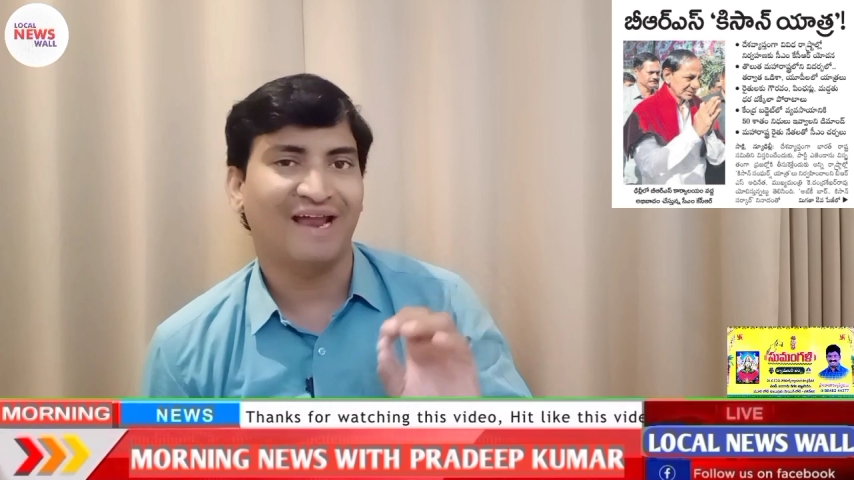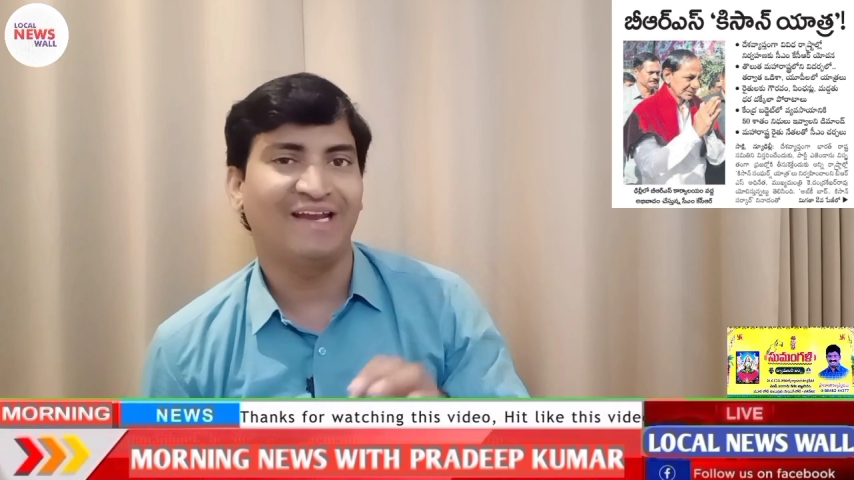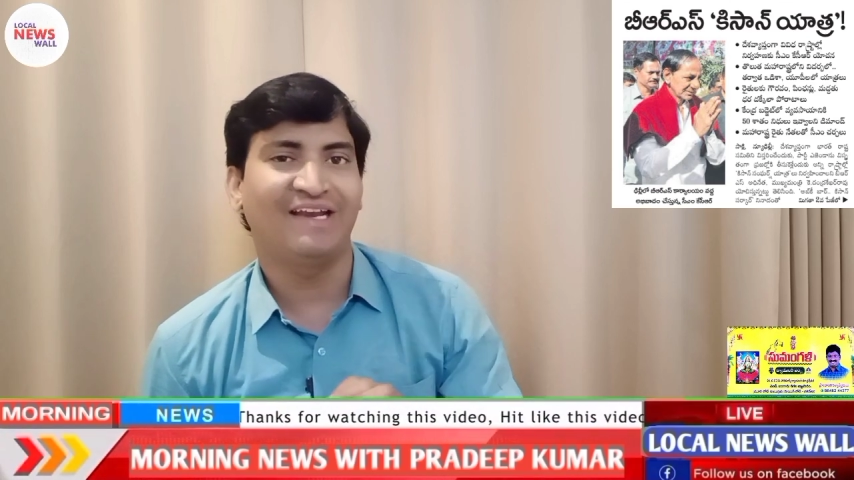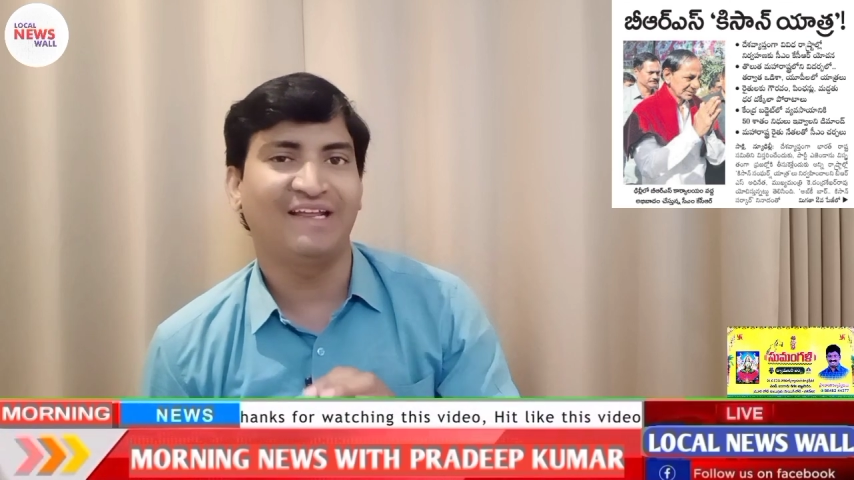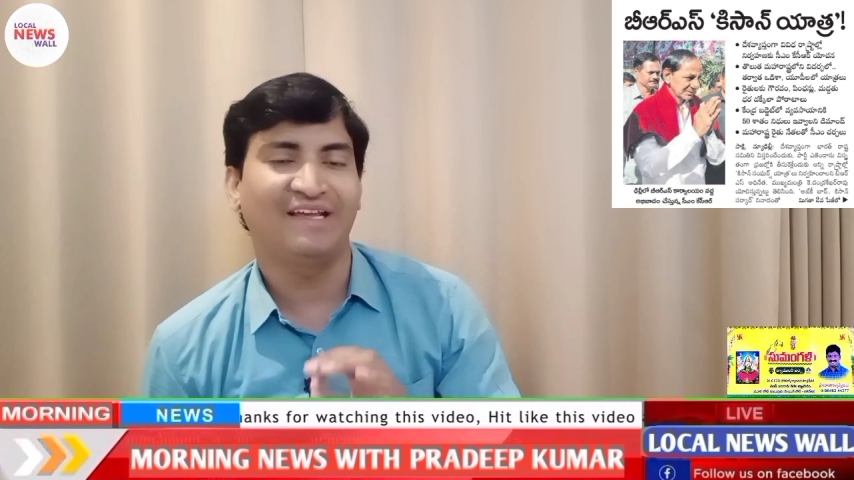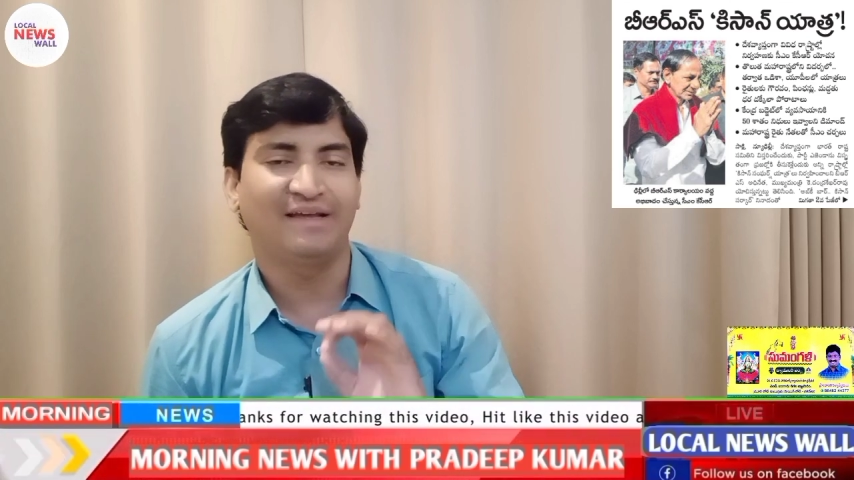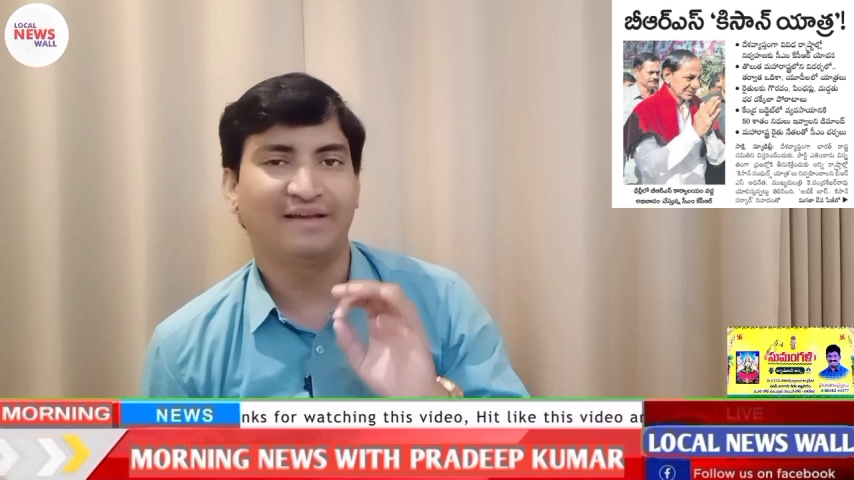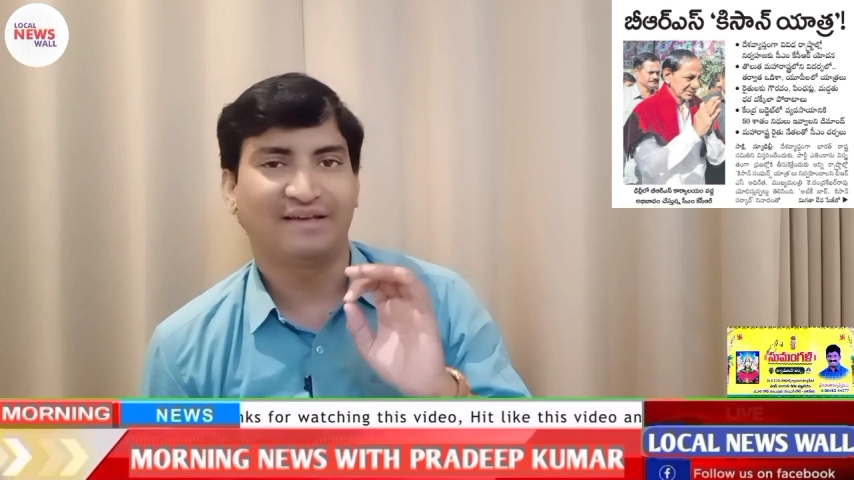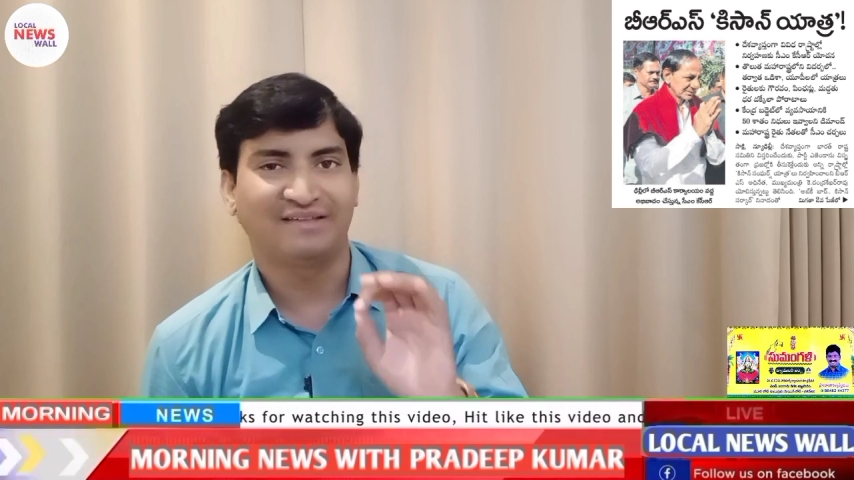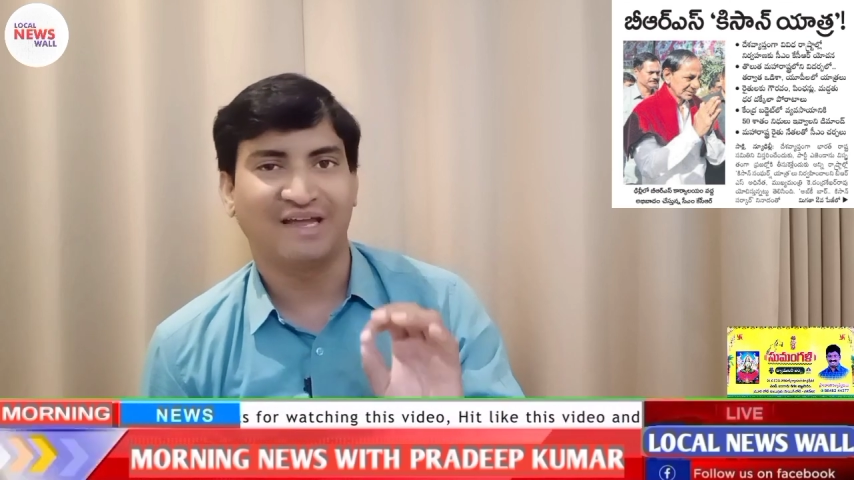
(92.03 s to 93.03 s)
ర్యాలీని
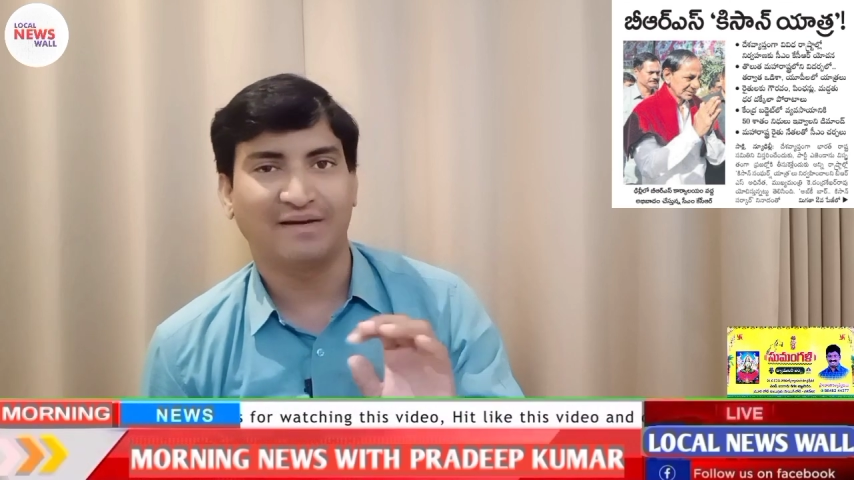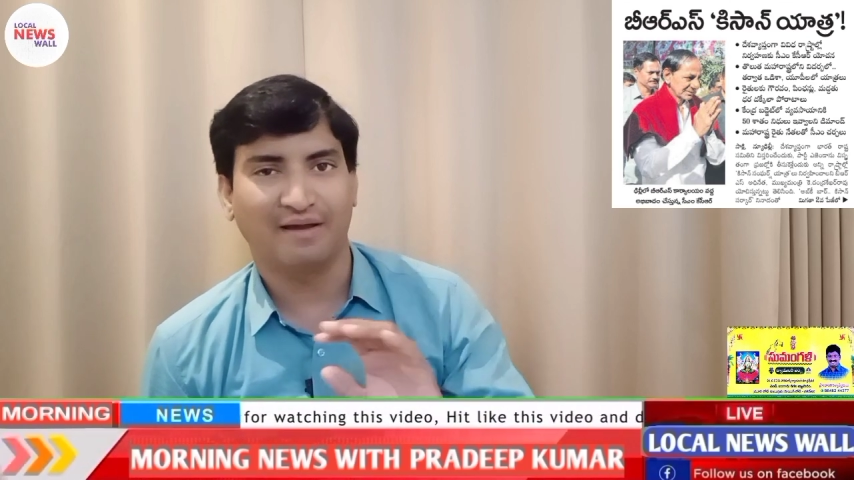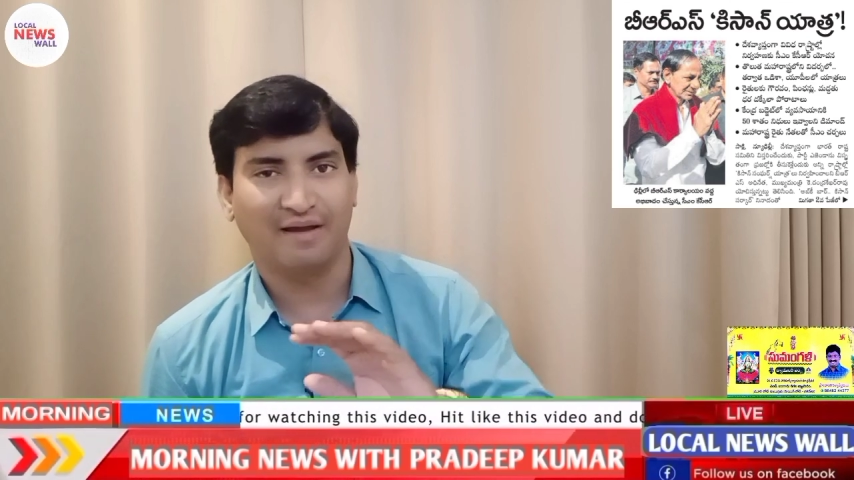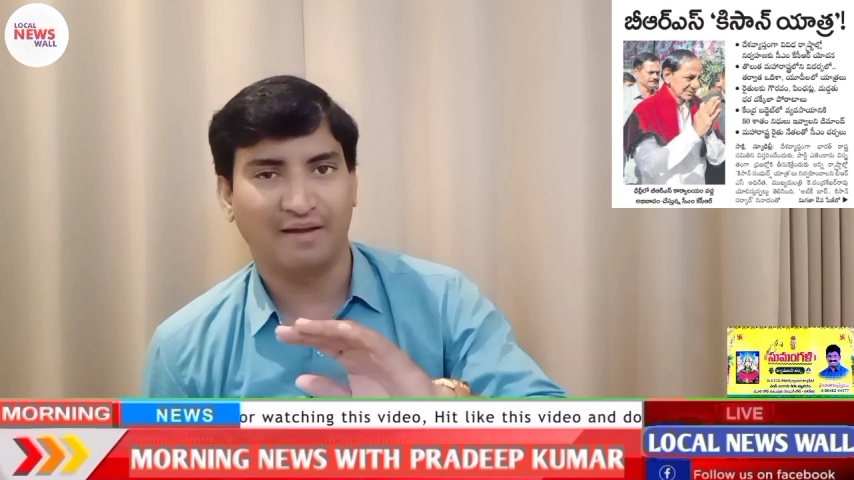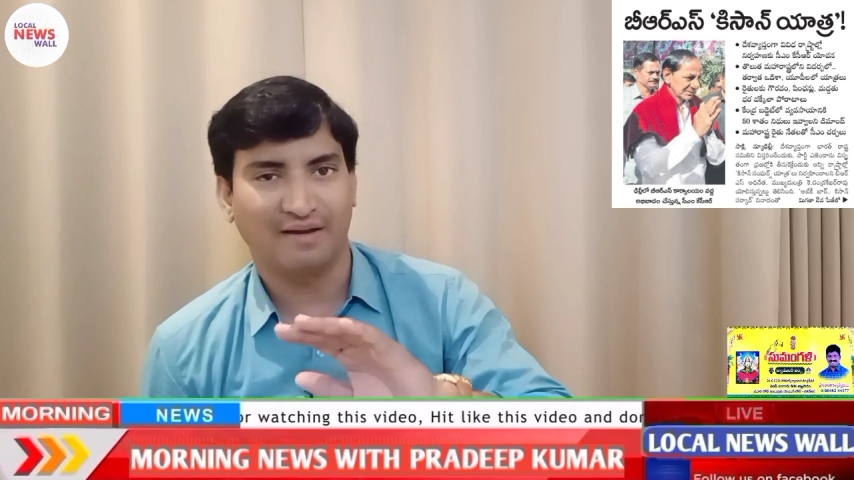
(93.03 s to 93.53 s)
కిసాన్